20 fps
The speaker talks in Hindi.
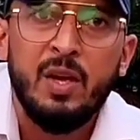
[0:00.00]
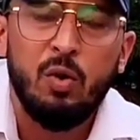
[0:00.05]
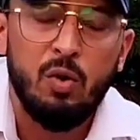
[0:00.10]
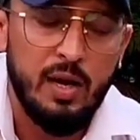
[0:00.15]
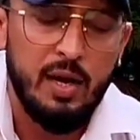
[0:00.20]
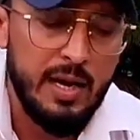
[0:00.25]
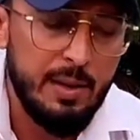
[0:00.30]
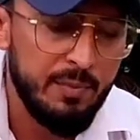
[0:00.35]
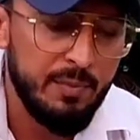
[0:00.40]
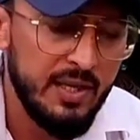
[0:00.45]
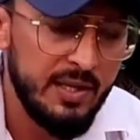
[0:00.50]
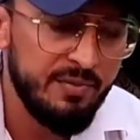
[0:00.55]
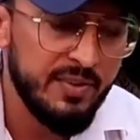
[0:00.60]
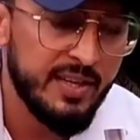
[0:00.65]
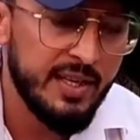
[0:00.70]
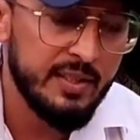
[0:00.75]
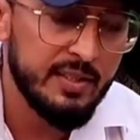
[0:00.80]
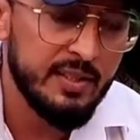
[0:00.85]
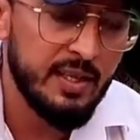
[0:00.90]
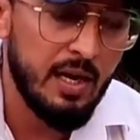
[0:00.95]
और एम लिब
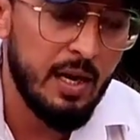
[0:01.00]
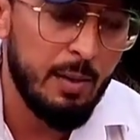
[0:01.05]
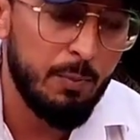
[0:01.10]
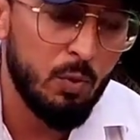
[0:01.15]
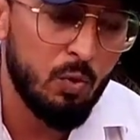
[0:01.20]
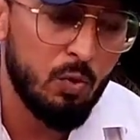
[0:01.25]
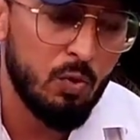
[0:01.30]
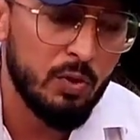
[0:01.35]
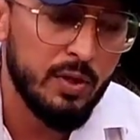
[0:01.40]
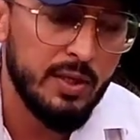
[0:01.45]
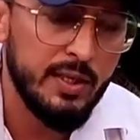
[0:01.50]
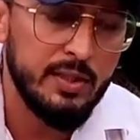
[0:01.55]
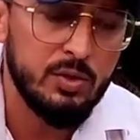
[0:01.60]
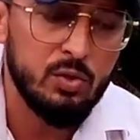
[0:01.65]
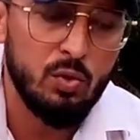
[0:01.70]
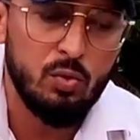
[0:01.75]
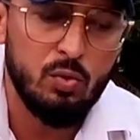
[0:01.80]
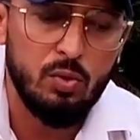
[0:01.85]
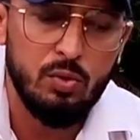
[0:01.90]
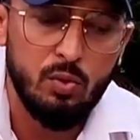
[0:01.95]
के अंदर आप लोगों की
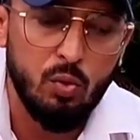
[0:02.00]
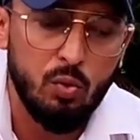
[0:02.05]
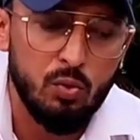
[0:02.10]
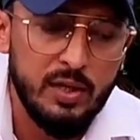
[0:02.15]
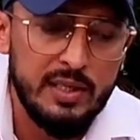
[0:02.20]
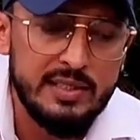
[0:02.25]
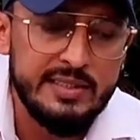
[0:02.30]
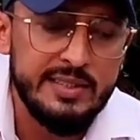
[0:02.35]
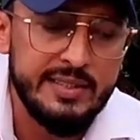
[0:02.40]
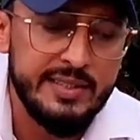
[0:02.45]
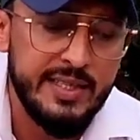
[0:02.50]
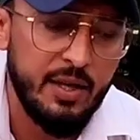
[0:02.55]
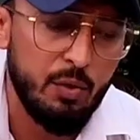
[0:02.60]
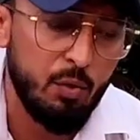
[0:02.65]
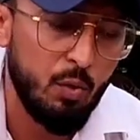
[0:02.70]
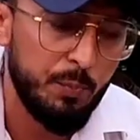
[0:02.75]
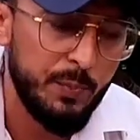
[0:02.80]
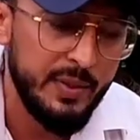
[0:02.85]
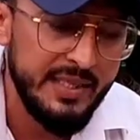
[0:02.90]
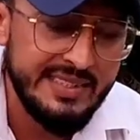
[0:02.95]
जो टोटल सीटें हैं
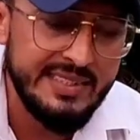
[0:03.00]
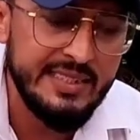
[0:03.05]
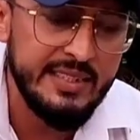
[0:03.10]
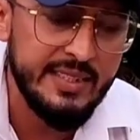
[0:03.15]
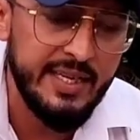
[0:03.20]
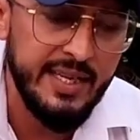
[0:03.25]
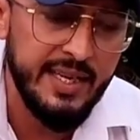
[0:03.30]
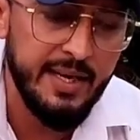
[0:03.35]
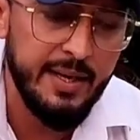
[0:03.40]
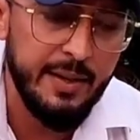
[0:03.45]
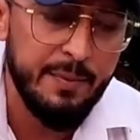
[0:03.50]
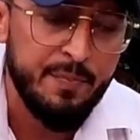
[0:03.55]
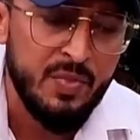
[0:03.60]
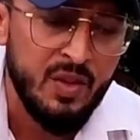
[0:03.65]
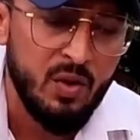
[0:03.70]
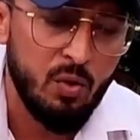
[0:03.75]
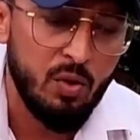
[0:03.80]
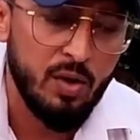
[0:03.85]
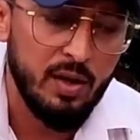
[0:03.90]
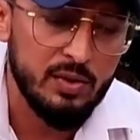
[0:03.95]
वो बीस सीटें हैं
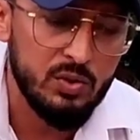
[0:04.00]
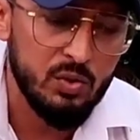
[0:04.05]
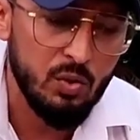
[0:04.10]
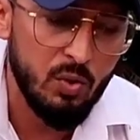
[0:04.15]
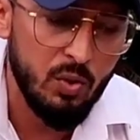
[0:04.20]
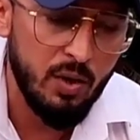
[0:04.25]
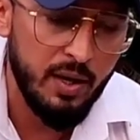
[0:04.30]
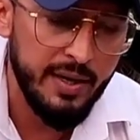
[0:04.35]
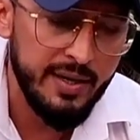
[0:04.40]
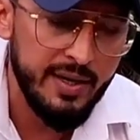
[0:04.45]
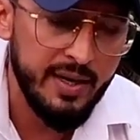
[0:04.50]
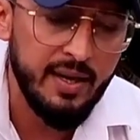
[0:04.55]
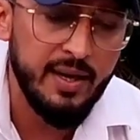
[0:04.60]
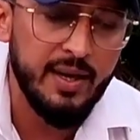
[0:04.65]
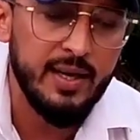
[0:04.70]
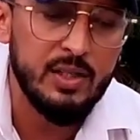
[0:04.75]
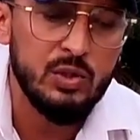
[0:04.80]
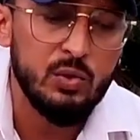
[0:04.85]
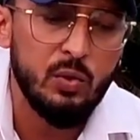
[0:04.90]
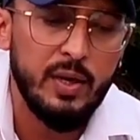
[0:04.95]
और जो
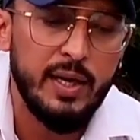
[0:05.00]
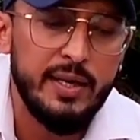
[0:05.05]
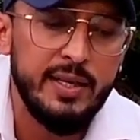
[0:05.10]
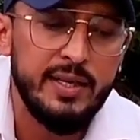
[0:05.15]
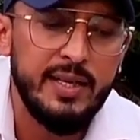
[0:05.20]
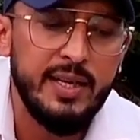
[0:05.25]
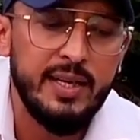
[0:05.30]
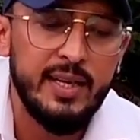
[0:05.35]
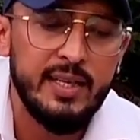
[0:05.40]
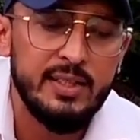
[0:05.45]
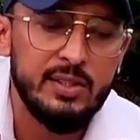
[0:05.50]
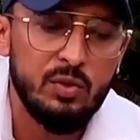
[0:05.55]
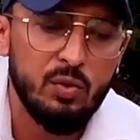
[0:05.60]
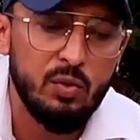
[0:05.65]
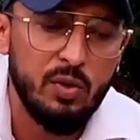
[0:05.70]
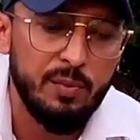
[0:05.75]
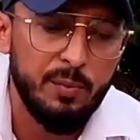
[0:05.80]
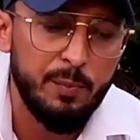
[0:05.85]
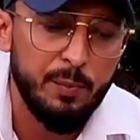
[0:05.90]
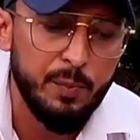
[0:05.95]
हरियाणा के जो कैंडिडेट हैं
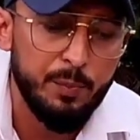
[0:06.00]
जिन्होंने